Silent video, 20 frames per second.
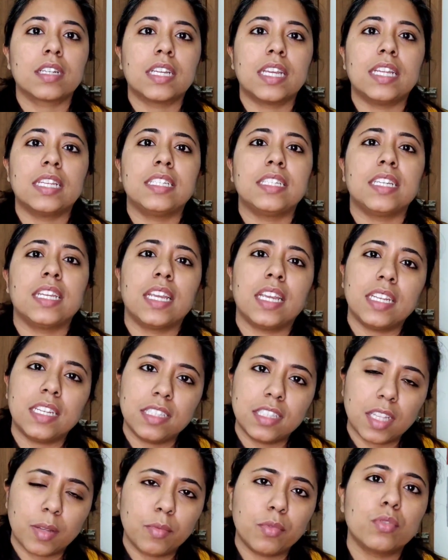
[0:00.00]
কে নিয়ে
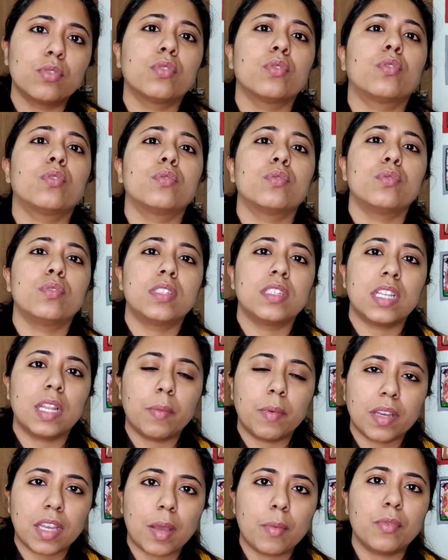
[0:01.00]
নিন্দামন্দ করুন
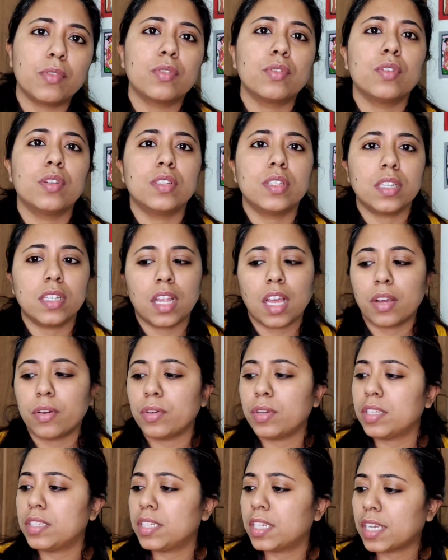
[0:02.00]
সিনেমা কেমন হয়েছে না
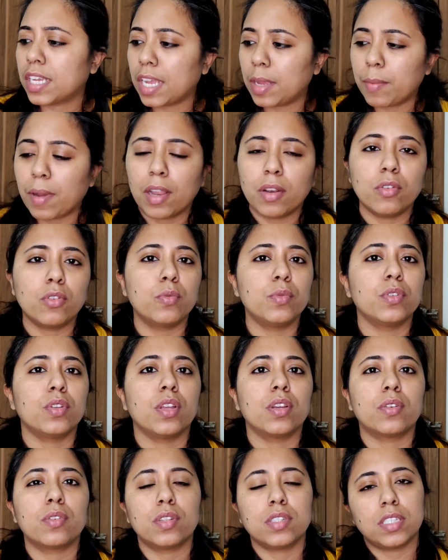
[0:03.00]
হয়েছে কে ভালো
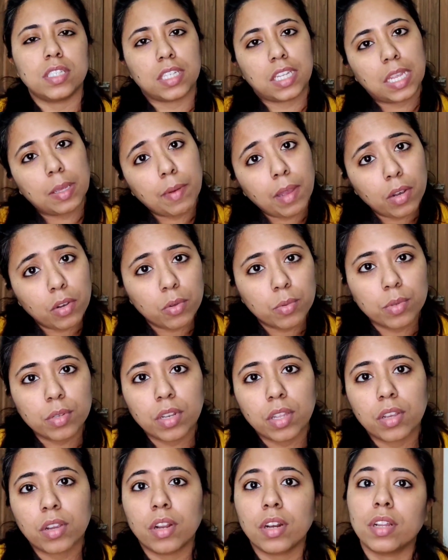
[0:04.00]
অভিনয় করেছে কে ভালো
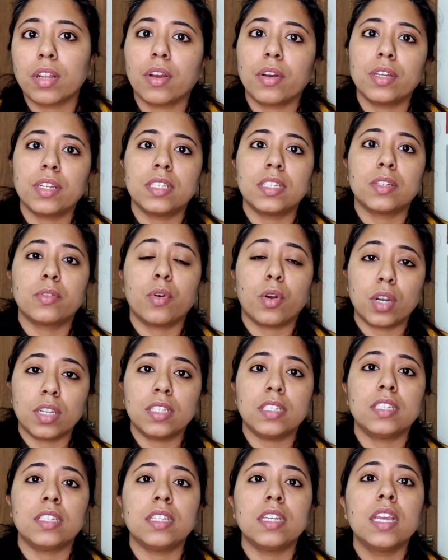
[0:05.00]
অভিনয় করা হয়নি
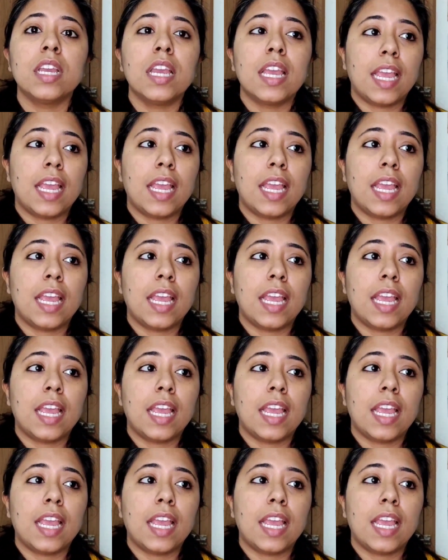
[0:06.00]
করেনি